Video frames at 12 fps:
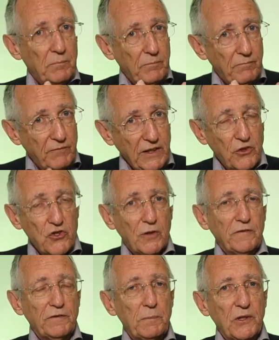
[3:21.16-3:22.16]

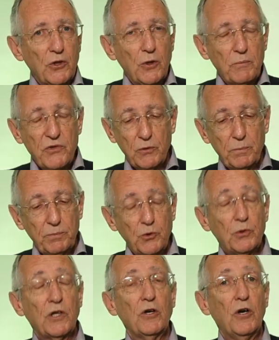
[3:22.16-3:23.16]
Wirkstoffe bekommst du
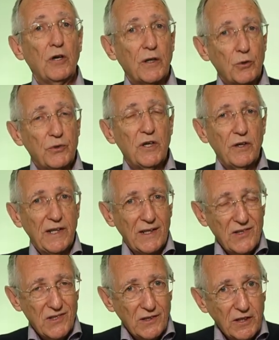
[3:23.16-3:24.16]
durch Aronia
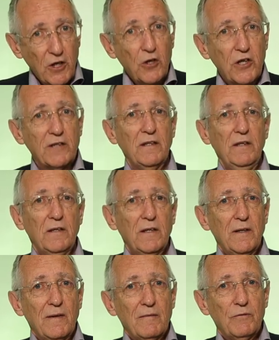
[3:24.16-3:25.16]
Extrakte
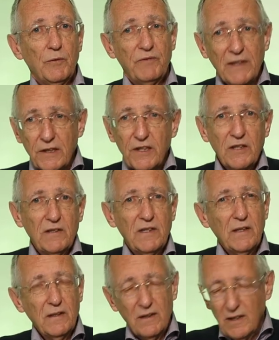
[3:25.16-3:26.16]
wo wirklich
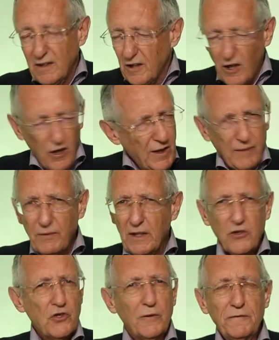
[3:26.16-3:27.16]
die, die, alle
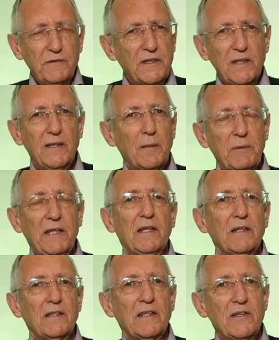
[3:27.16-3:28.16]
Wirkstoffe, die in der
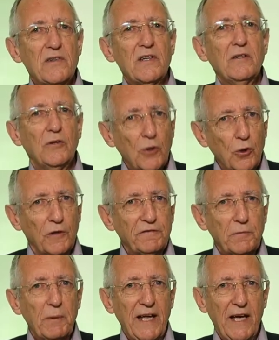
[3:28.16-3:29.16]
Beere drin sind, noch
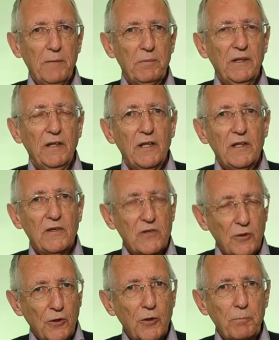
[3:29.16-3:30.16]
verbleiben, in
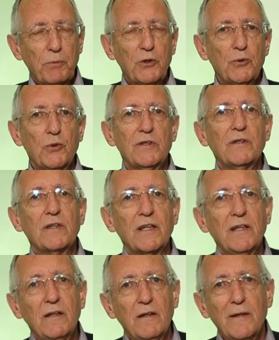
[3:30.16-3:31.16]
solchen Produkten
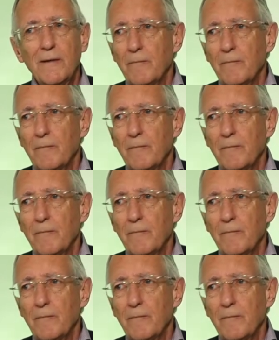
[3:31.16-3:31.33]
drin.